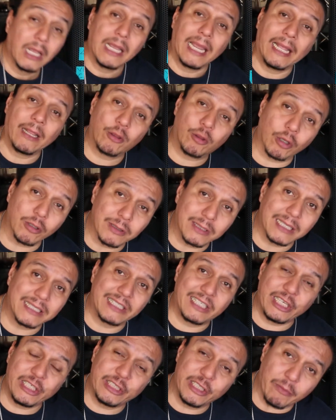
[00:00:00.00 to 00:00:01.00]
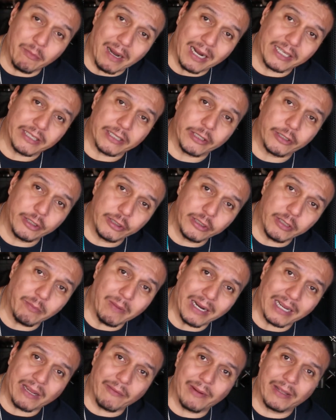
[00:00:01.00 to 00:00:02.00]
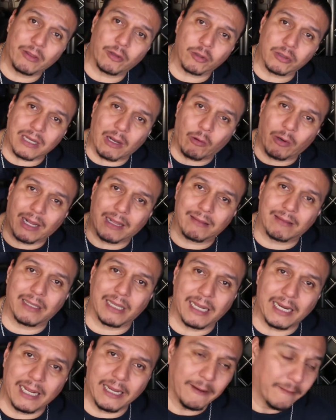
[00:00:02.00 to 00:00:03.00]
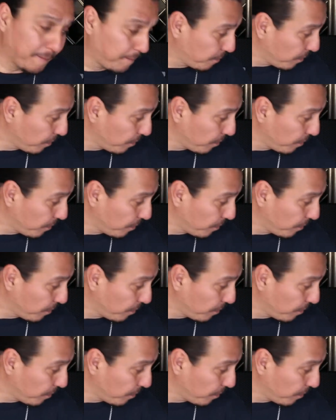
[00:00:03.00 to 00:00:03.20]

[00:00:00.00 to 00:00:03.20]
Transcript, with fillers: Entonces, DJ Mike de DJ Mike Eventos ahora tiene